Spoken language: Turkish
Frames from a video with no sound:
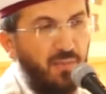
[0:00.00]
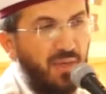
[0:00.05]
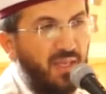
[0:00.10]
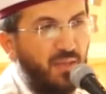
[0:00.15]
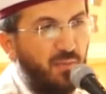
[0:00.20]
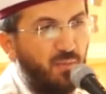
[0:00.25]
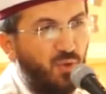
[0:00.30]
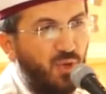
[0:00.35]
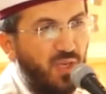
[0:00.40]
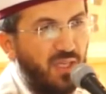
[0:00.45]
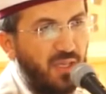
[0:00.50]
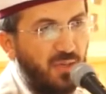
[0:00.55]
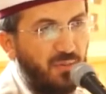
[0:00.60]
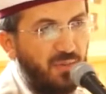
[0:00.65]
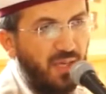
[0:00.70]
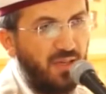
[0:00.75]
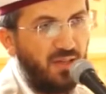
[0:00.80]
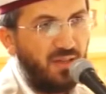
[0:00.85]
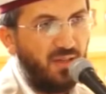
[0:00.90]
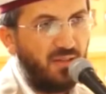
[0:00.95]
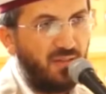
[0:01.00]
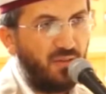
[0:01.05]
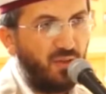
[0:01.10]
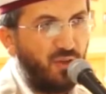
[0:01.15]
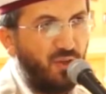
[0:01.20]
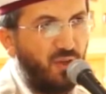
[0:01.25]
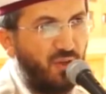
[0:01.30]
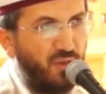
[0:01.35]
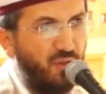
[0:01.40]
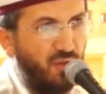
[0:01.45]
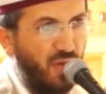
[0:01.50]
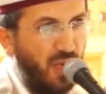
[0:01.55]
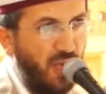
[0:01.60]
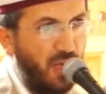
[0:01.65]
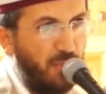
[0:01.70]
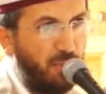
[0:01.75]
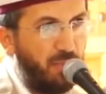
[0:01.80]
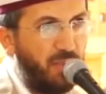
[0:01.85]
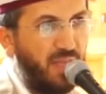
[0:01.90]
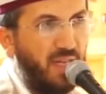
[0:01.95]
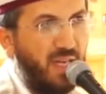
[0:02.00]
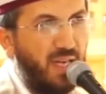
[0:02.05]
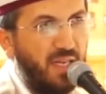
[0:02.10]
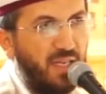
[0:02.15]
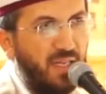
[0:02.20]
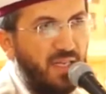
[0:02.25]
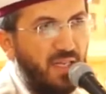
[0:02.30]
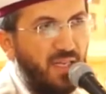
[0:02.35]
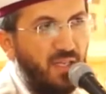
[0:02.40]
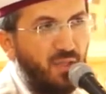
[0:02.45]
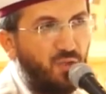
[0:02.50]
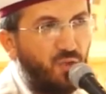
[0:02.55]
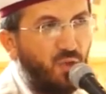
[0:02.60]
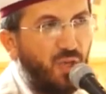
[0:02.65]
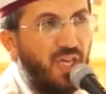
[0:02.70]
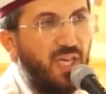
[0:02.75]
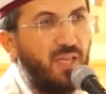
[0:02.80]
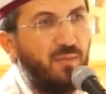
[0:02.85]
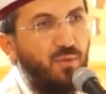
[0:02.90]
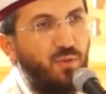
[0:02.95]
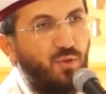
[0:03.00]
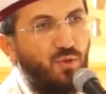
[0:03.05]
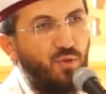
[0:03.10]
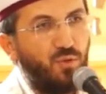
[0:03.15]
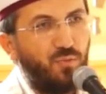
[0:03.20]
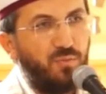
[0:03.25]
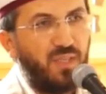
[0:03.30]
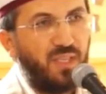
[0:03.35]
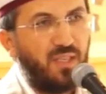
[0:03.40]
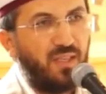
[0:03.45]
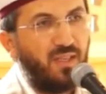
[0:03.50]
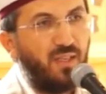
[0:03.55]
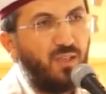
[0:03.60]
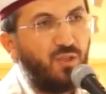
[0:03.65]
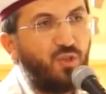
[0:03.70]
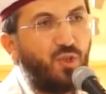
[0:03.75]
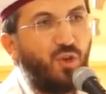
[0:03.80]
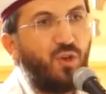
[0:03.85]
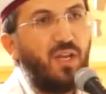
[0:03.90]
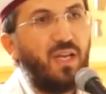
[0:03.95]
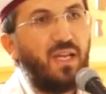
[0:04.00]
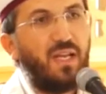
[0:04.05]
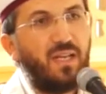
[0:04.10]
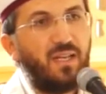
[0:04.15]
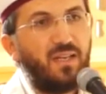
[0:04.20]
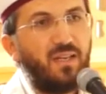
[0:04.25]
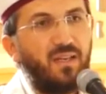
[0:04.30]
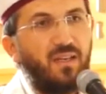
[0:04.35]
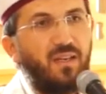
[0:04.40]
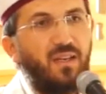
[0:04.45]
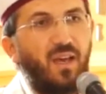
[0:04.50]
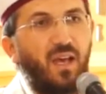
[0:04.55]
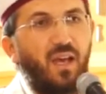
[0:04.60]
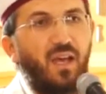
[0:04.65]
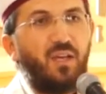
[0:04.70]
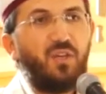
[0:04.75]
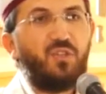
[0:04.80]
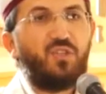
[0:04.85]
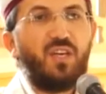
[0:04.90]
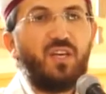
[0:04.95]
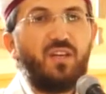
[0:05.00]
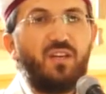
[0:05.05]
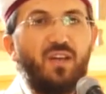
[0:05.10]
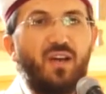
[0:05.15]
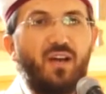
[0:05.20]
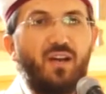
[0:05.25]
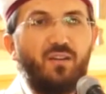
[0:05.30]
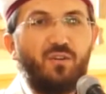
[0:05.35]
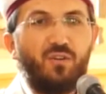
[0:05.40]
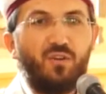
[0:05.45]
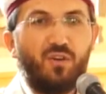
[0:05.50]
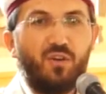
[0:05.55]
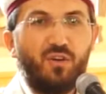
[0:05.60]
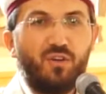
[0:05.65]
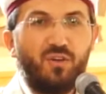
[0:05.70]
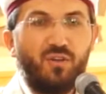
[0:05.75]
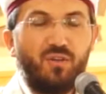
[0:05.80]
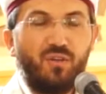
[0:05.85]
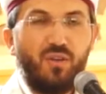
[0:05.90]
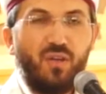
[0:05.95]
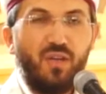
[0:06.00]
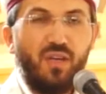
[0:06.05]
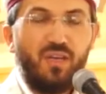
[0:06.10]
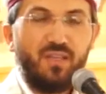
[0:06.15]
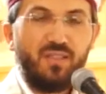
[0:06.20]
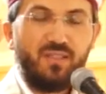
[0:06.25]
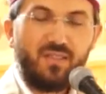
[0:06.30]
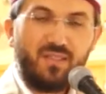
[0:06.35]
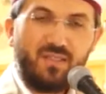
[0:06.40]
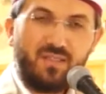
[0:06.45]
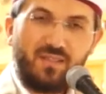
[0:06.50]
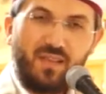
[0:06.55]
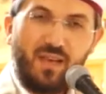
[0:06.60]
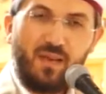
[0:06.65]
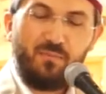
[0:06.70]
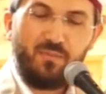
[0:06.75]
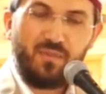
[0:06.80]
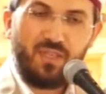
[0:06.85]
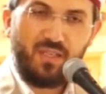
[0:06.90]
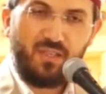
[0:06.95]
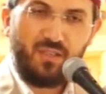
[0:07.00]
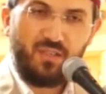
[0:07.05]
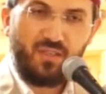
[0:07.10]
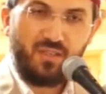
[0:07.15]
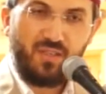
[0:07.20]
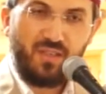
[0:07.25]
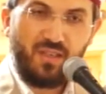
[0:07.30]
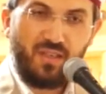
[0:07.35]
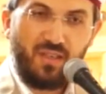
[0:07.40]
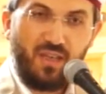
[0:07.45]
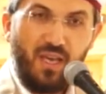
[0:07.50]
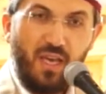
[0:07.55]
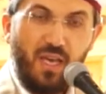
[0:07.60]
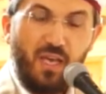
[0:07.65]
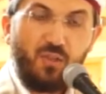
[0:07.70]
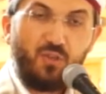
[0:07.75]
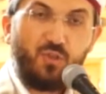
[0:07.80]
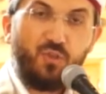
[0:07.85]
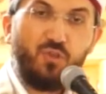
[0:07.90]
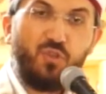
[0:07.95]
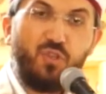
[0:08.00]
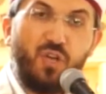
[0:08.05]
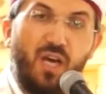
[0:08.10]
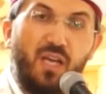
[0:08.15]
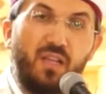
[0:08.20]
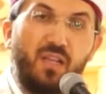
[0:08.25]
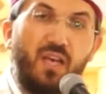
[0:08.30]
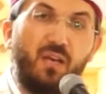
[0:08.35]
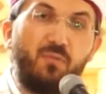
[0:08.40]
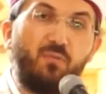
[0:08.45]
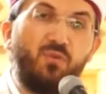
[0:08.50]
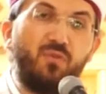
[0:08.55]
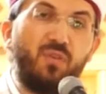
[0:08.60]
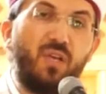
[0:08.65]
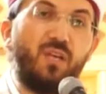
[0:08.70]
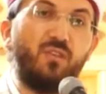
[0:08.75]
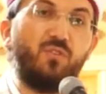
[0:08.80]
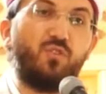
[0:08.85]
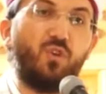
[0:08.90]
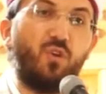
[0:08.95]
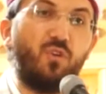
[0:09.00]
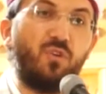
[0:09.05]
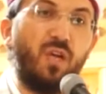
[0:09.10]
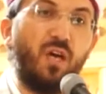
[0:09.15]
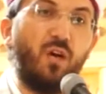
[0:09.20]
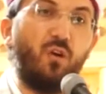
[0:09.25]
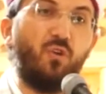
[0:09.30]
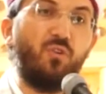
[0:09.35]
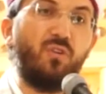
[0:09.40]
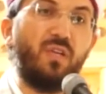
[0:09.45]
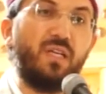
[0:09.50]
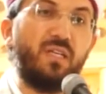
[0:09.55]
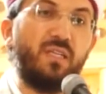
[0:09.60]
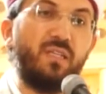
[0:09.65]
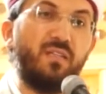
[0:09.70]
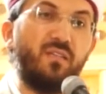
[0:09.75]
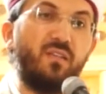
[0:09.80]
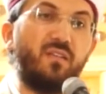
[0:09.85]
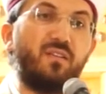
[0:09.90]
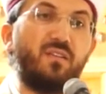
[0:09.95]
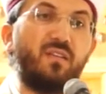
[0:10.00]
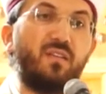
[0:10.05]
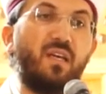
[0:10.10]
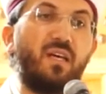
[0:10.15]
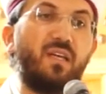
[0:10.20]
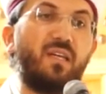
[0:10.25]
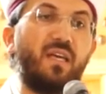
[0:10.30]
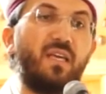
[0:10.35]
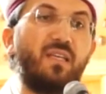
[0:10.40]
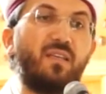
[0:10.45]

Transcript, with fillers: Beni burada bekletiyor, Bilal'i, Süheyb-i Rumi'yi, köleleri içeriye alıyor. Sistem değişti. Çünkü Allah bundan sonra onların ırkına,